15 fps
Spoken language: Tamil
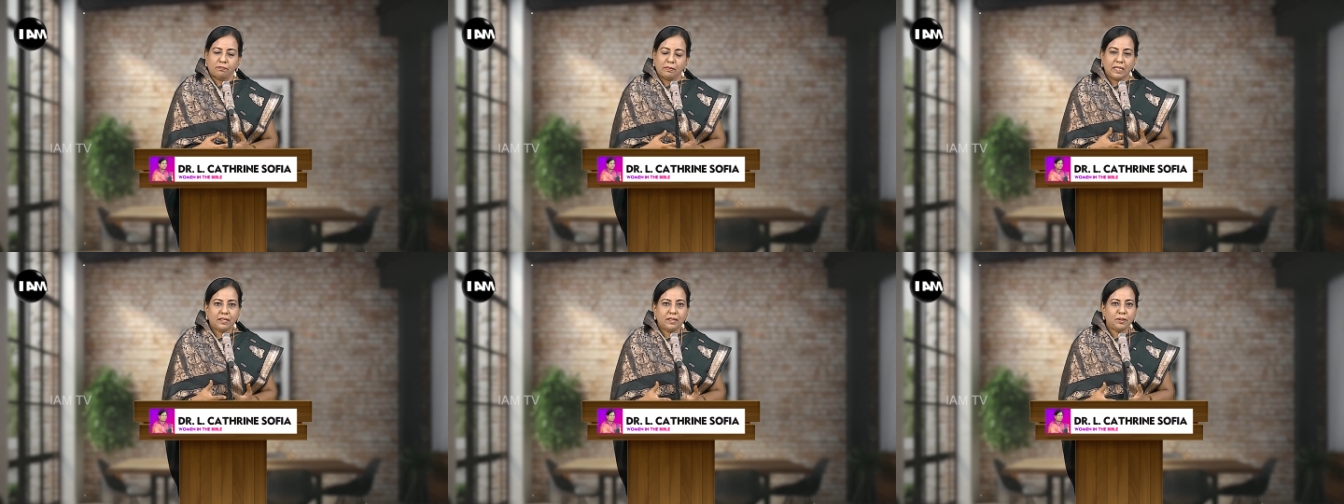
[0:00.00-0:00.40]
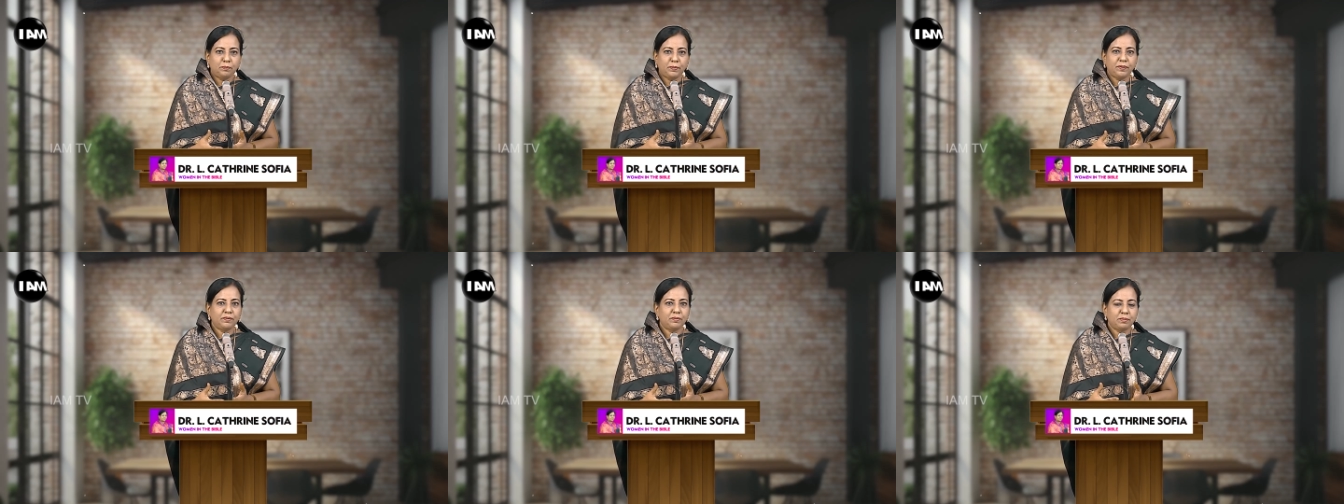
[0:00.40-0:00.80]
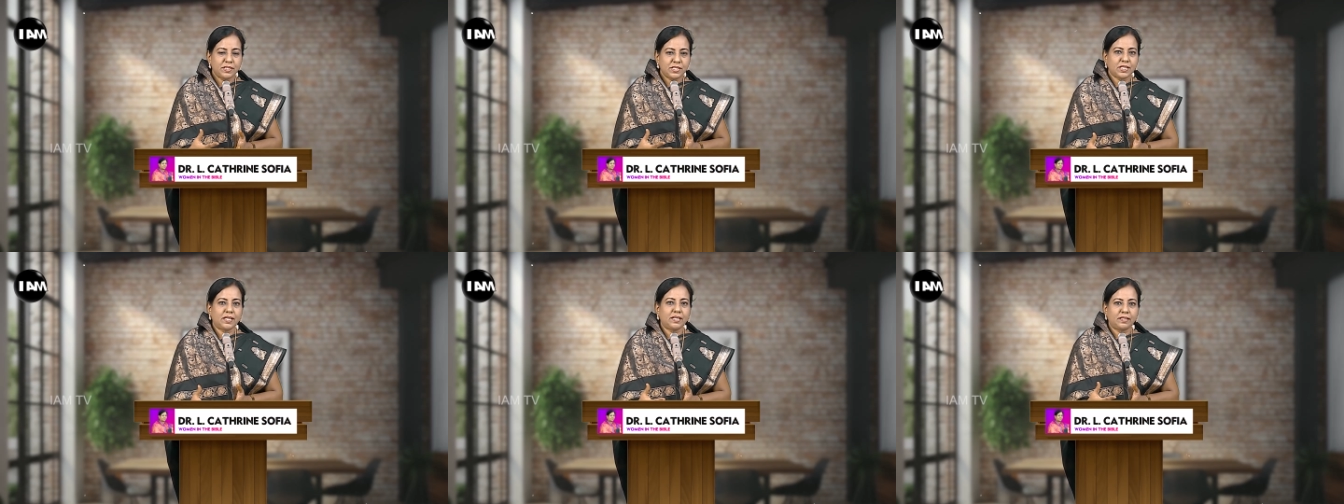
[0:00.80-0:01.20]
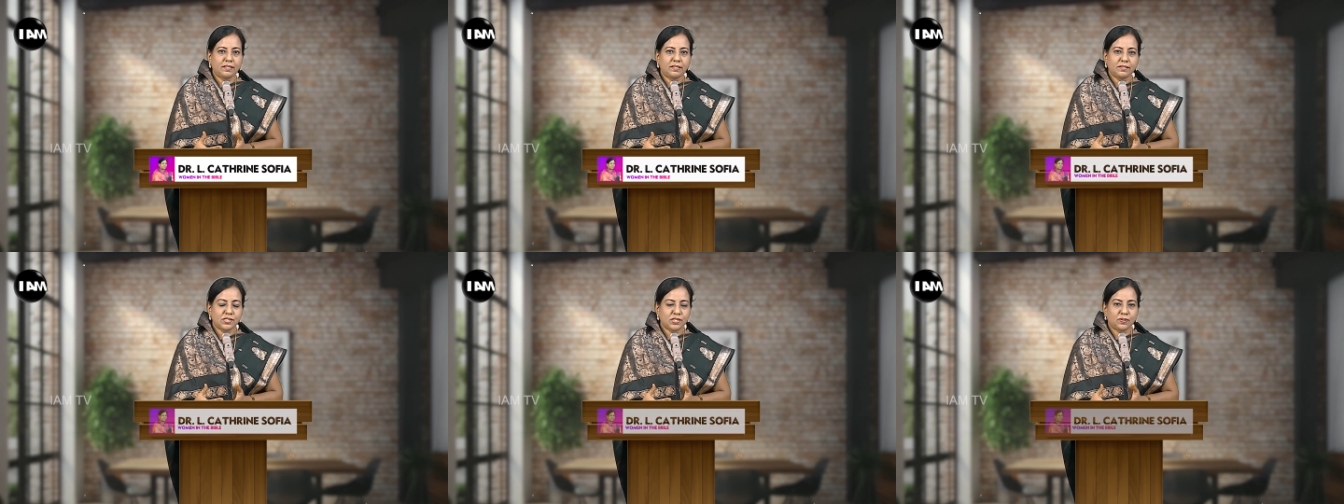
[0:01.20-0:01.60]
மக்களை போய்
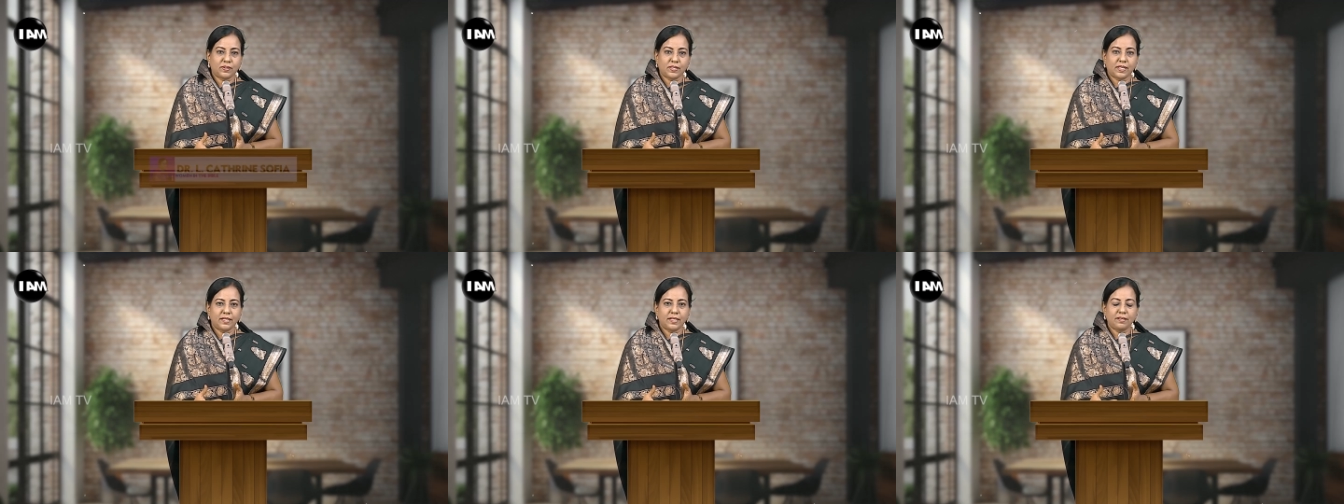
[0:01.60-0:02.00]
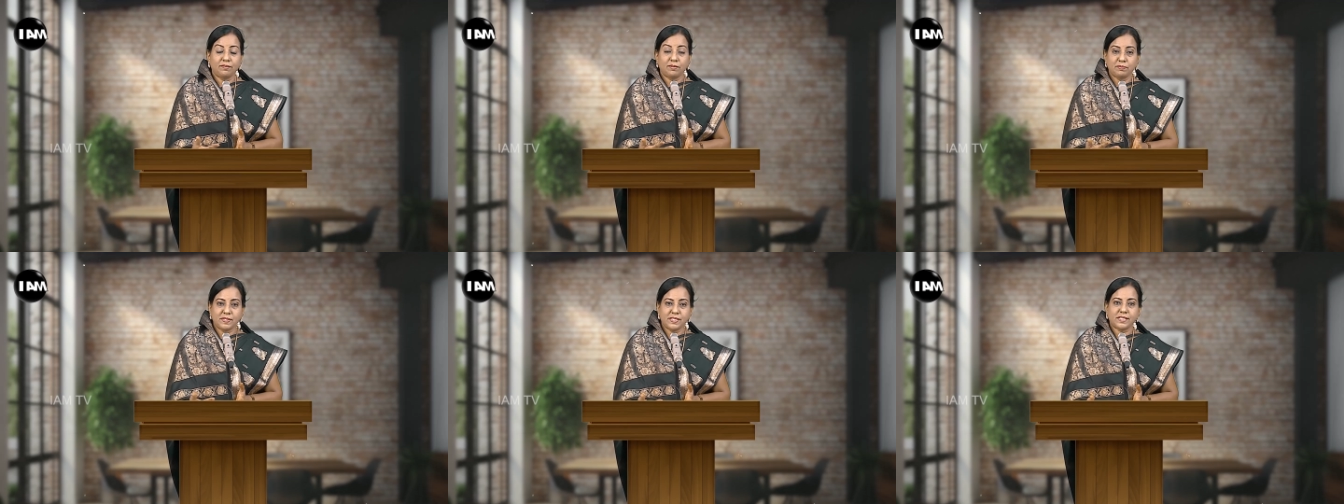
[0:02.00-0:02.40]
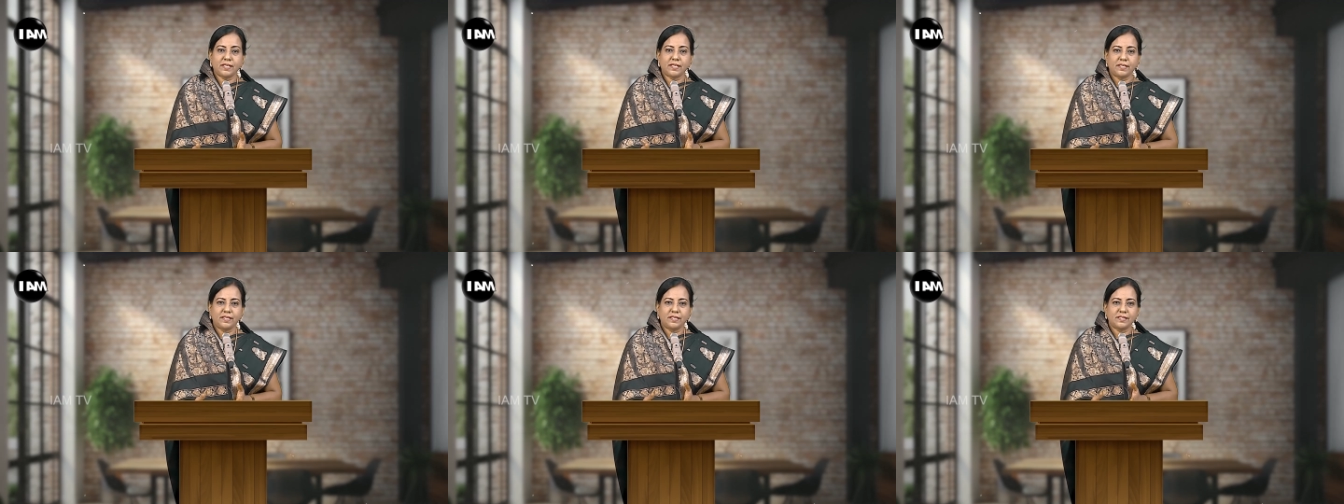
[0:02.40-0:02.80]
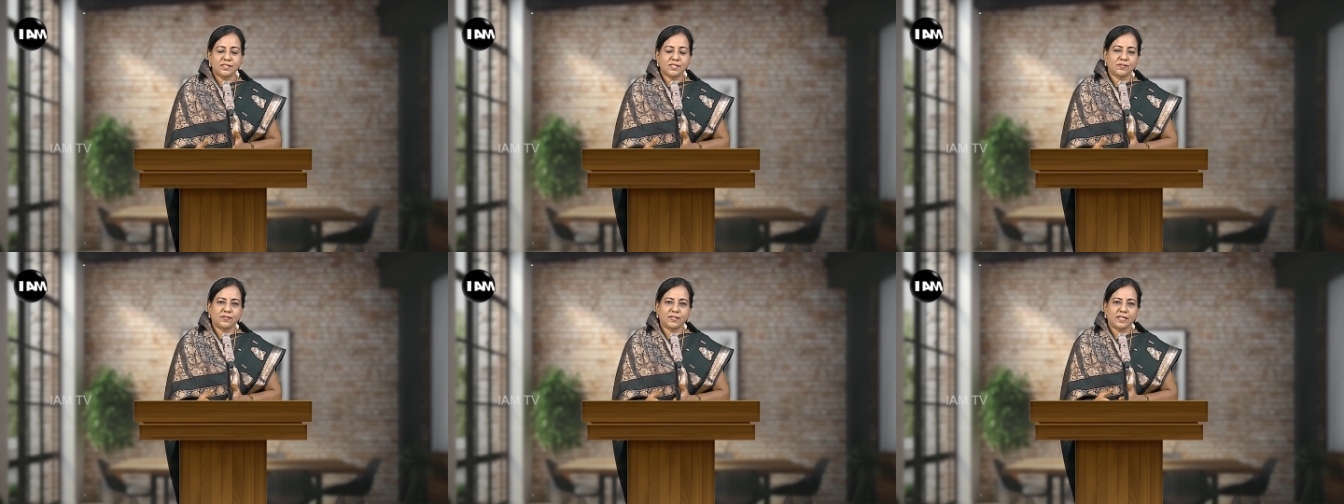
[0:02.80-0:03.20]
விபச்சாரர் சொல்கிறாங்களே விபச்சாரிங்கன்னு
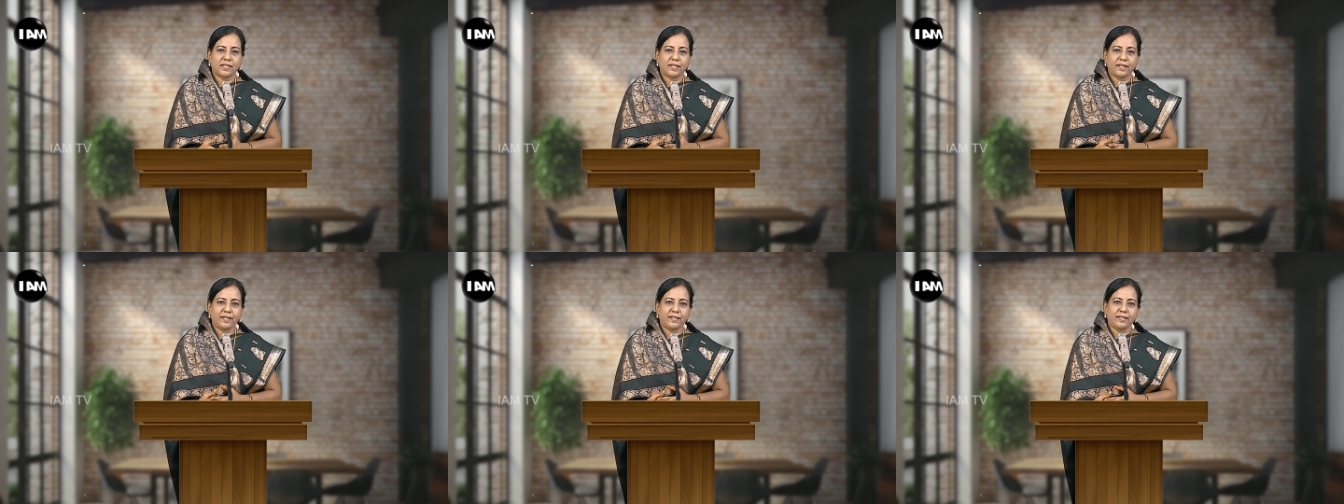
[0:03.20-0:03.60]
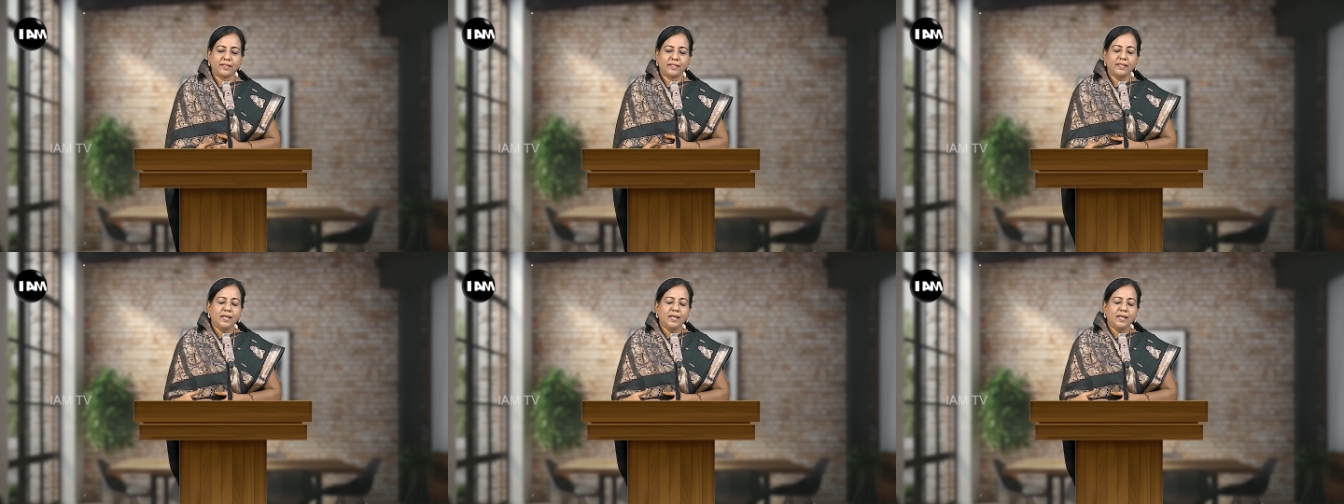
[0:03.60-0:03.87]
சொல்கிறாங்களேன்னு